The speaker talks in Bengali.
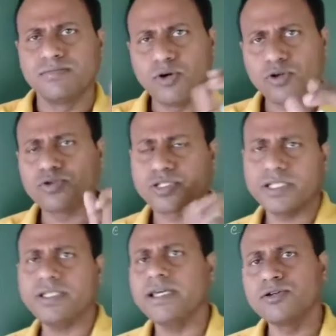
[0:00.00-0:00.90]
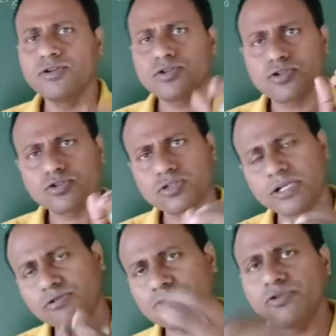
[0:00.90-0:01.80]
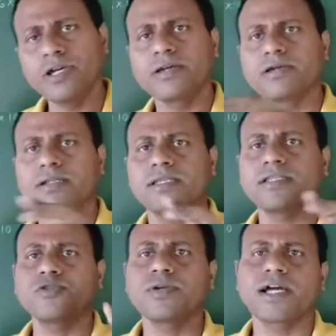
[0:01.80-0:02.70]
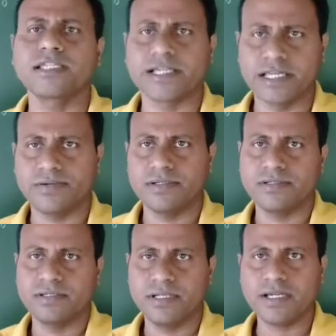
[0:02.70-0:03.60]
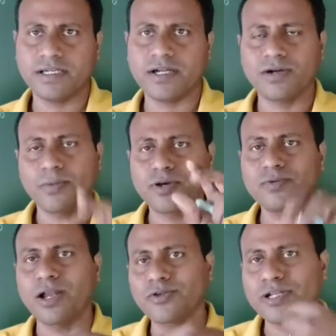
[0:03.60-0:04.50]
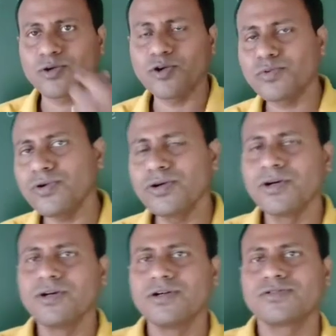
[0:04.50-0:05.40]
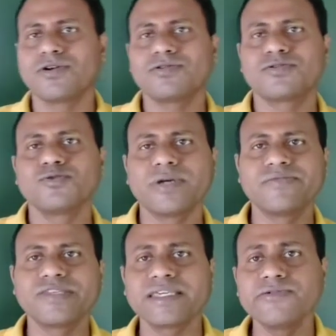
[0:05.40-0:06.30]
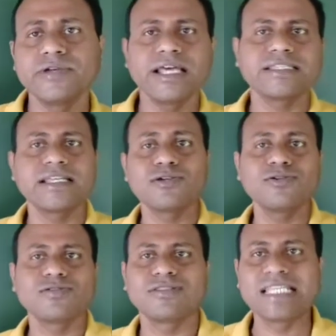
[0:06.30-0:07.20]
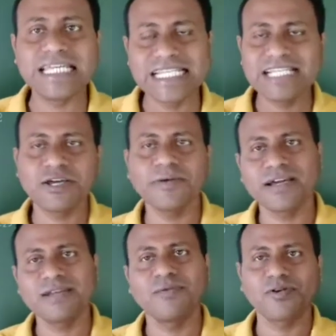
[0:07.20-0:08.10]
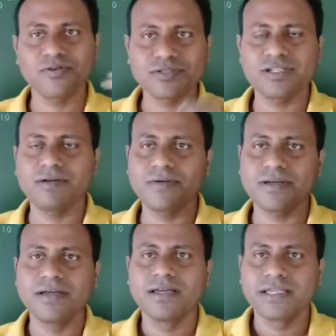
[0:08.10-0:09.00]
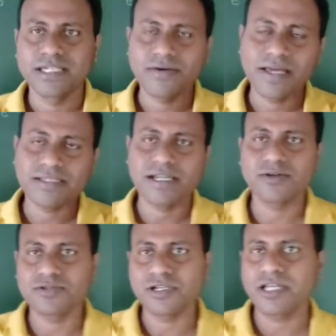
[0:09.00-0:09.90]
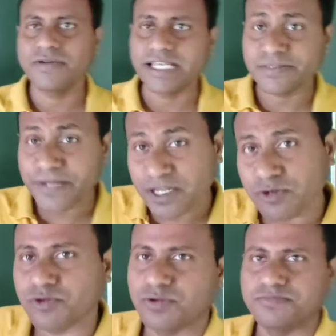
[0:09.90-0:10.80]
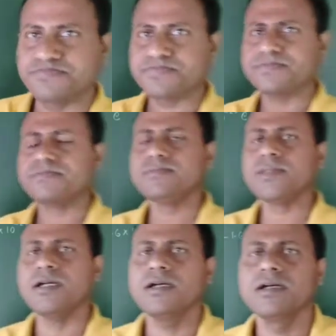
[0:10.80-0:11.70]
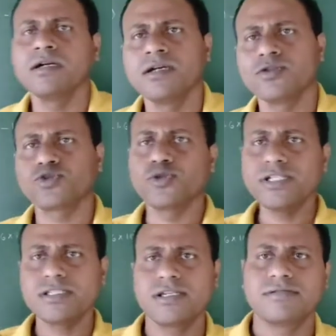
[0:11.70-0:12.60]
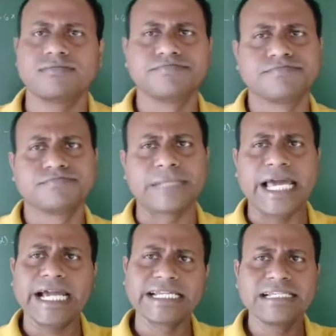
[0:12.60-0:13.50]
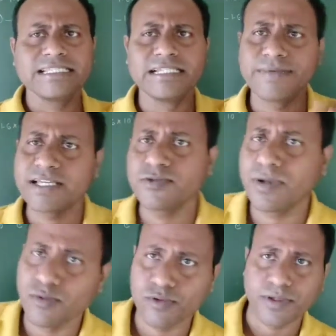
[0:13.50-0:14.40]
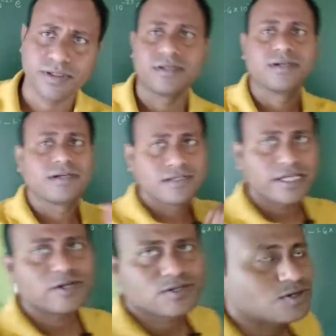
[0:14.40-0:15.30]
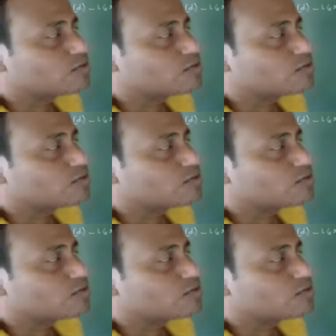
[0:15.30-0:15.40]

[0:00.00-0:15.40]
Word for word: বড় কোশ্চেন এগুলো এগুলো তো এই ক্লাসটা তোমার কাজে লেগে যাবে ঠিক আছে কারণ আমি যখন আলোচনা করব তখন শুধু এমসিকিউ এর অ্যান্সারগুলো দিয়ে দিলেই হবে না এখানে বড় কোশ্চেন এভাবে যেভাবে অ্যান্সার করতে হয় সেভাবে এক্সপ্লেনও করবো তো স্টুডেন্টস এক ঢিলে তিন পাখি তোমার মরবে যাই হোক চলো